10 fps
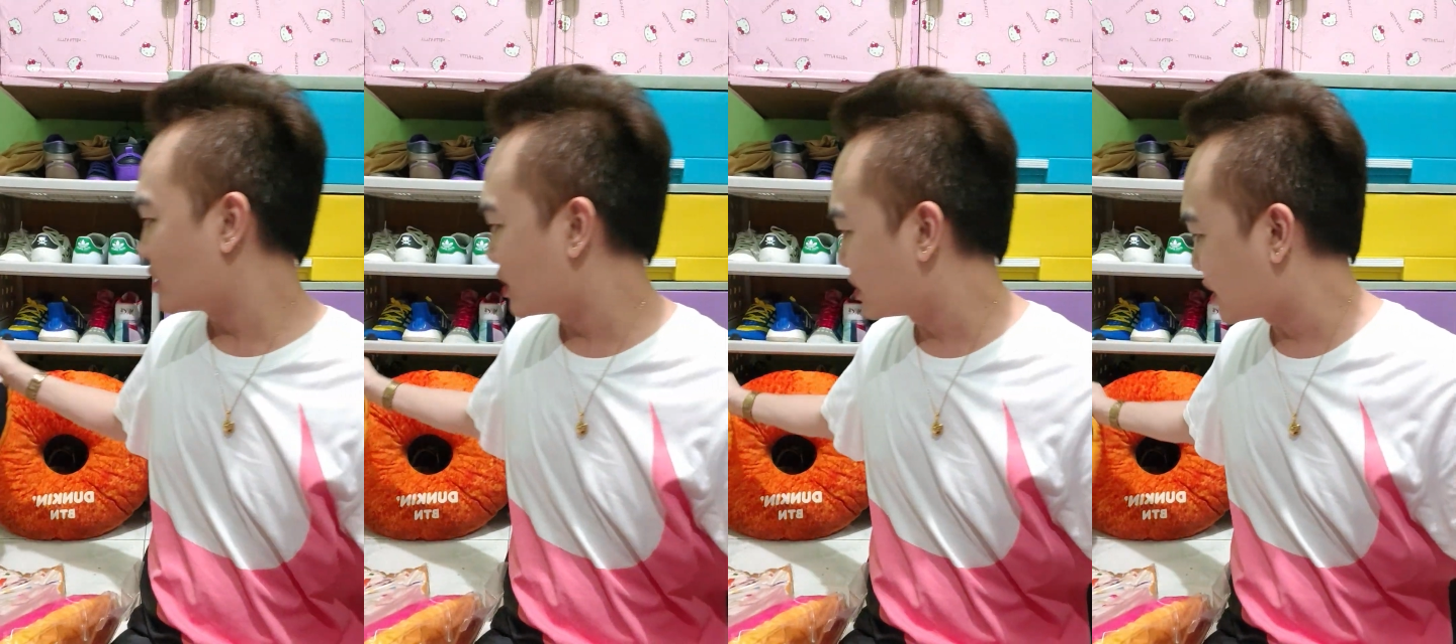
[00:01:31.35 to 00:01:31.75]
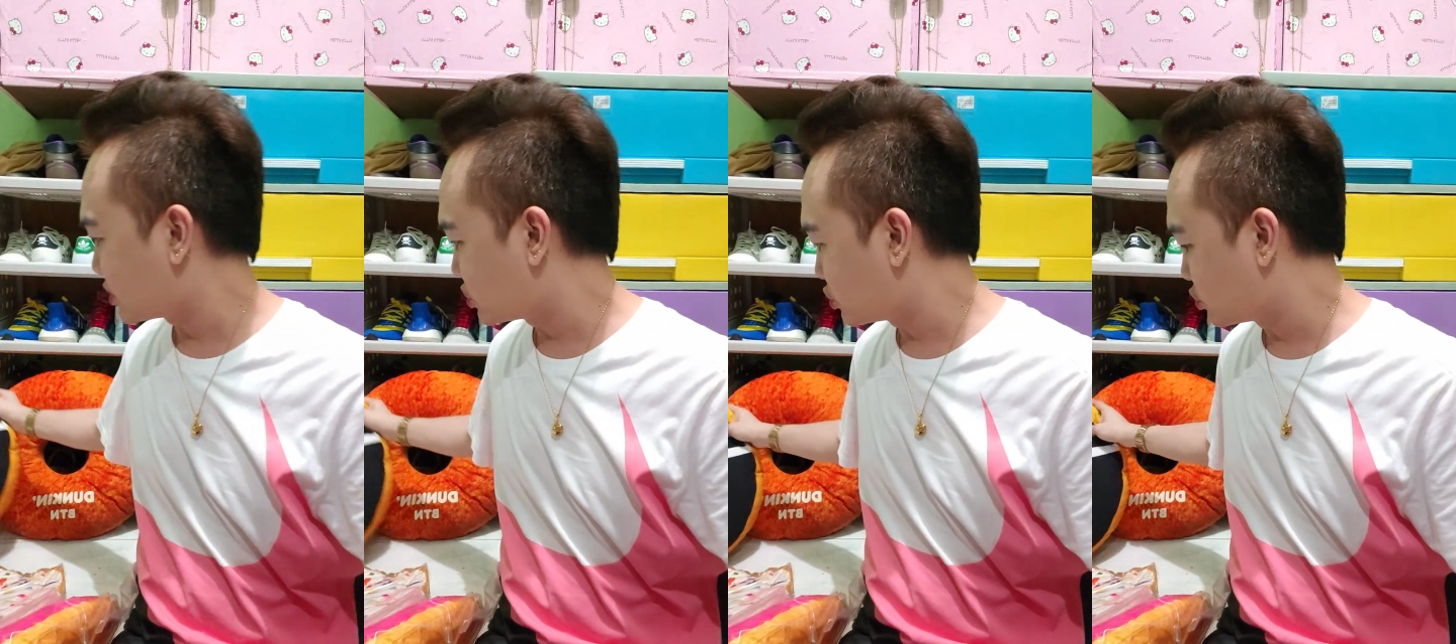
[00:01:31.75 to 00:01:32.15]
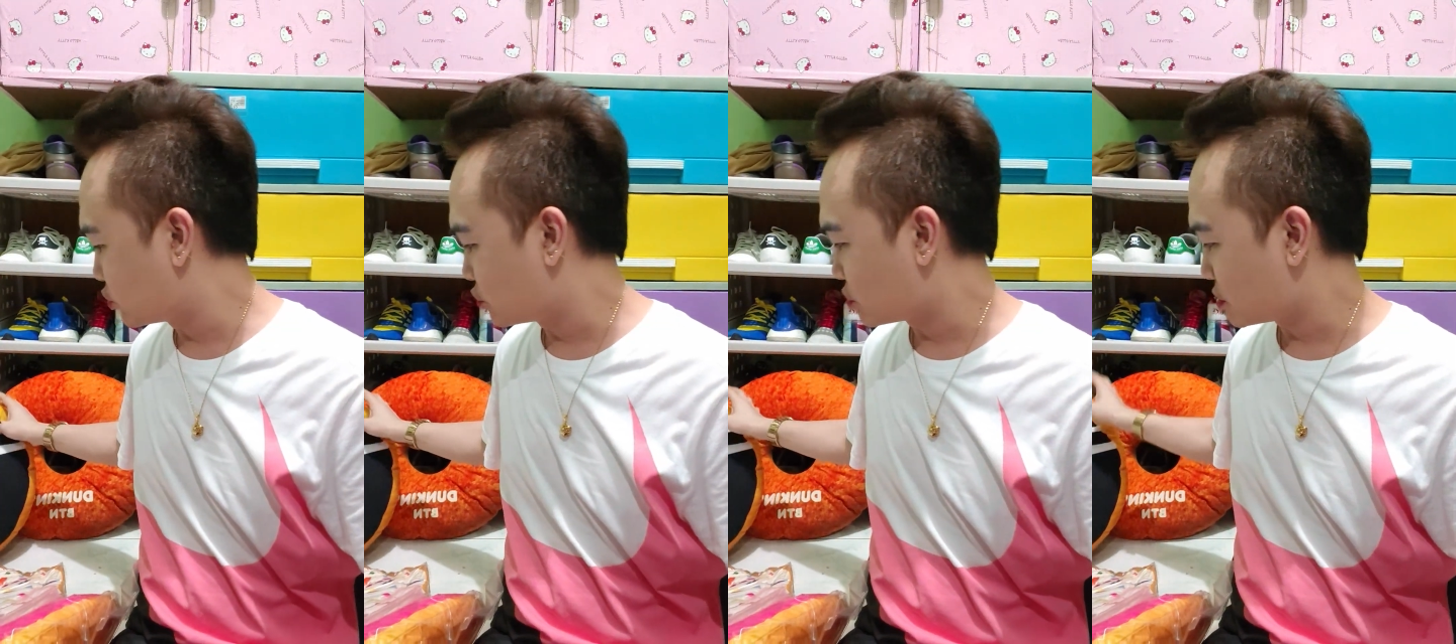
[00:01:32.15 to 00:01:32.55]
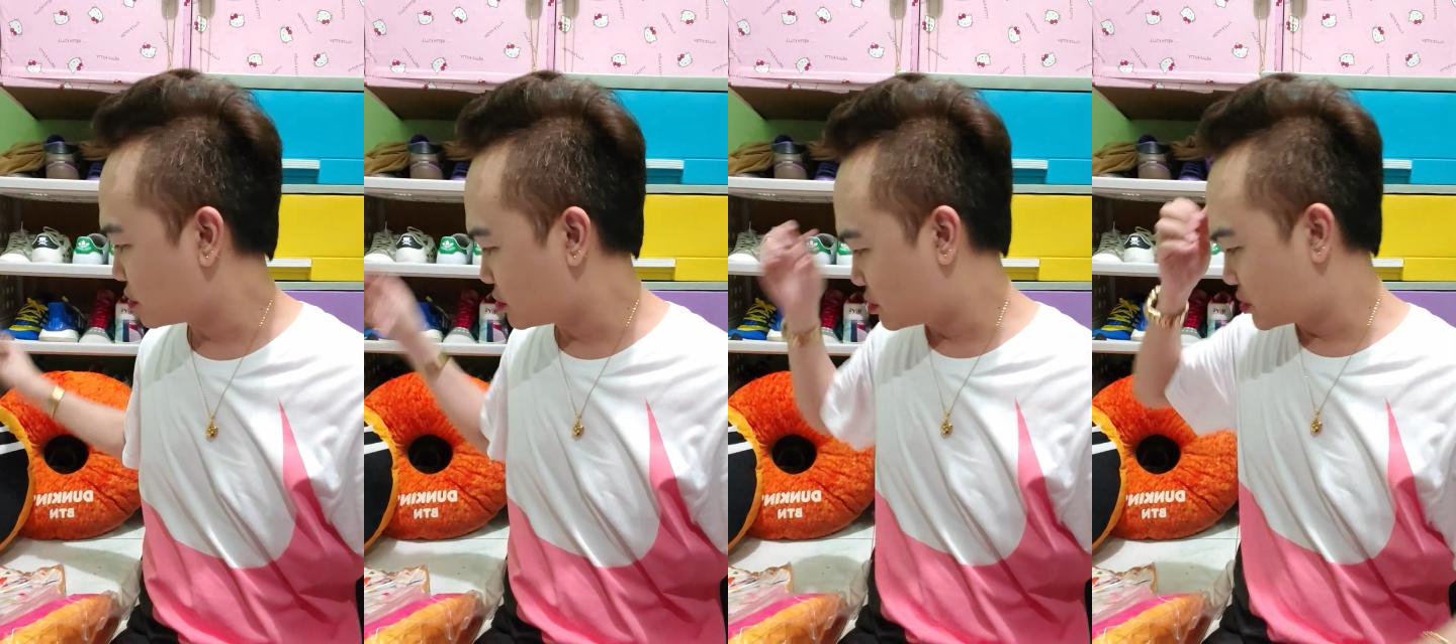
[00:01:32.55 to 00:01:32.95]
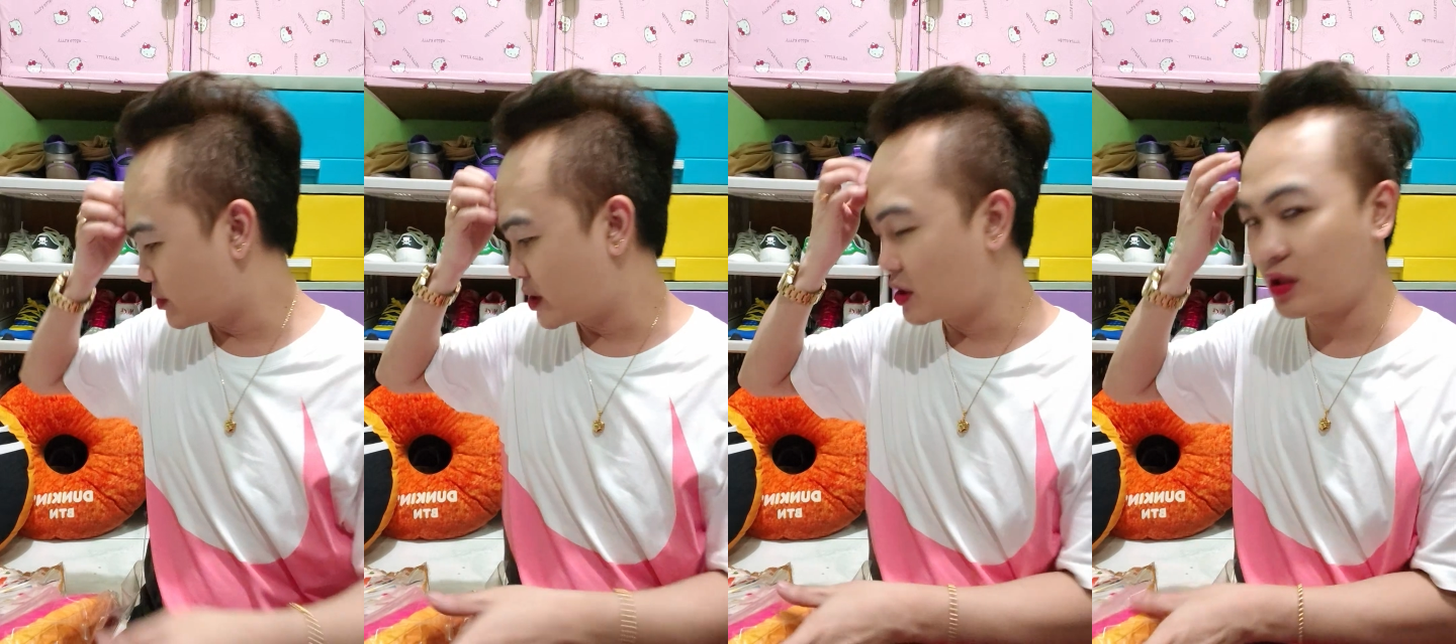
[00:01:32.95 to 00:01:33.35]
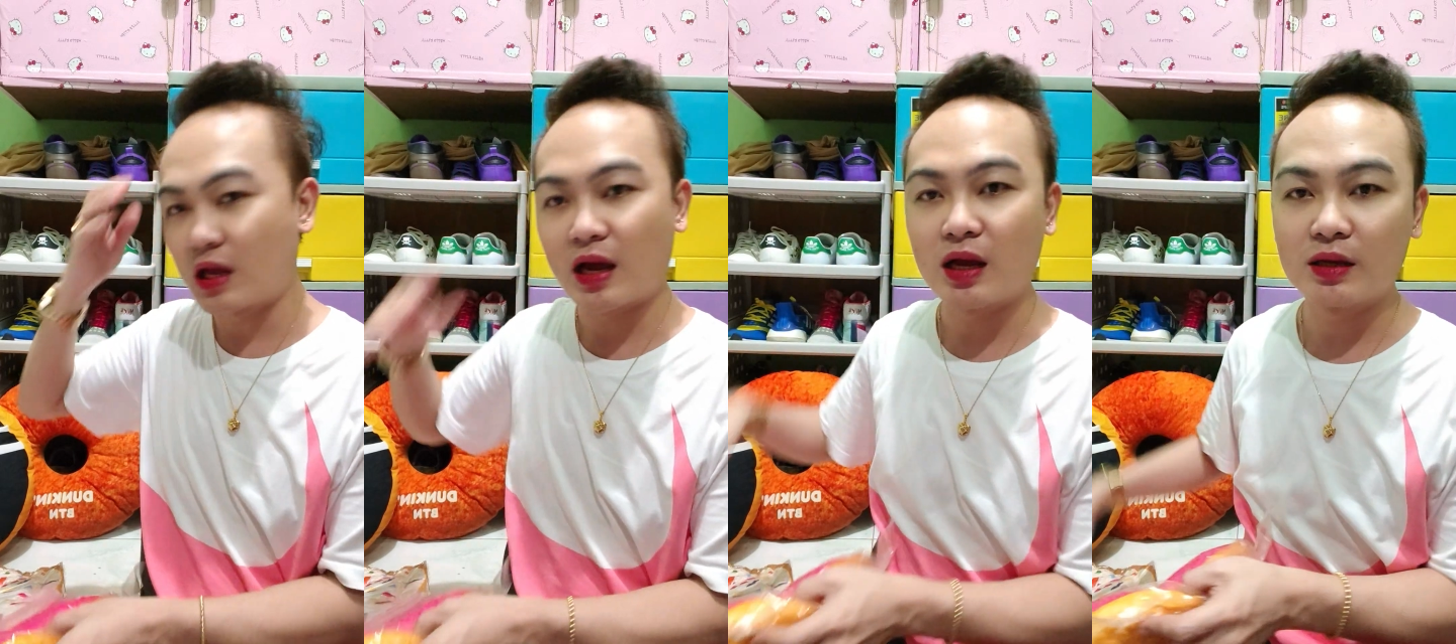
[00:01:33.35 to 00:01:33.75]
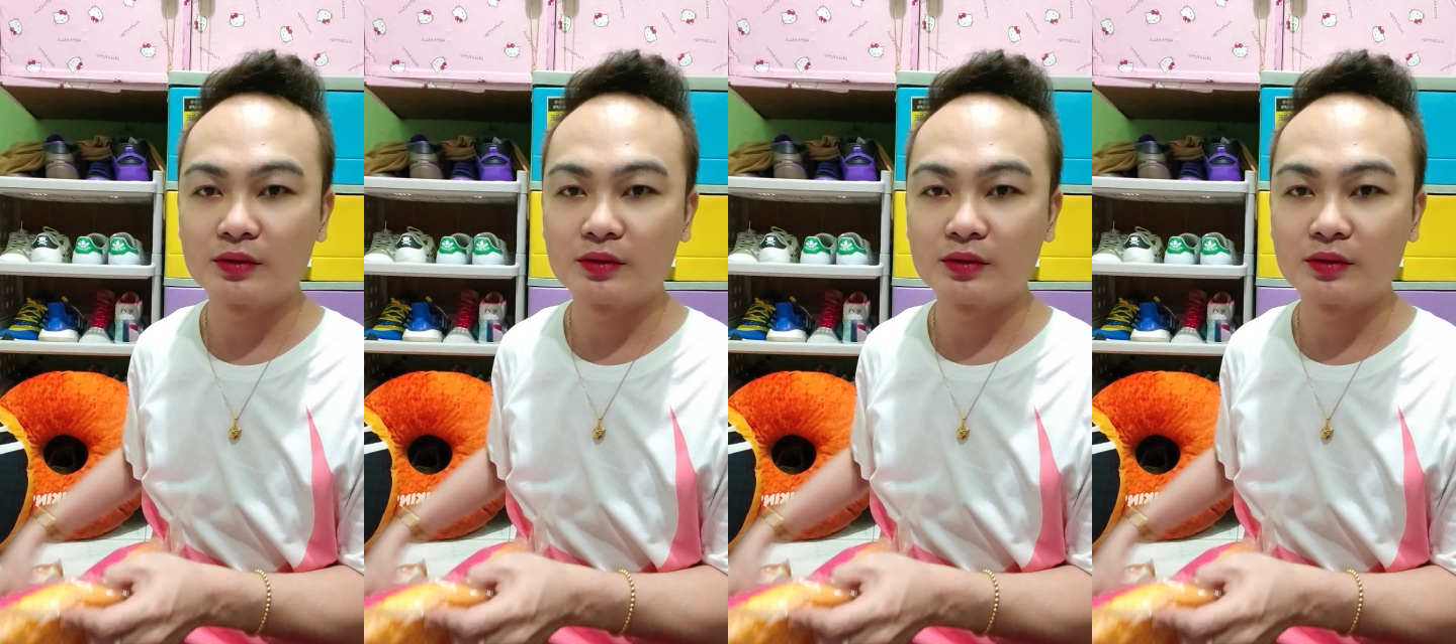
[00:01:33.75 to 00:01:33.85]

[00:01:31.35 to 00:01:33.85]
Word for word: uh, texture. Ay, maganda.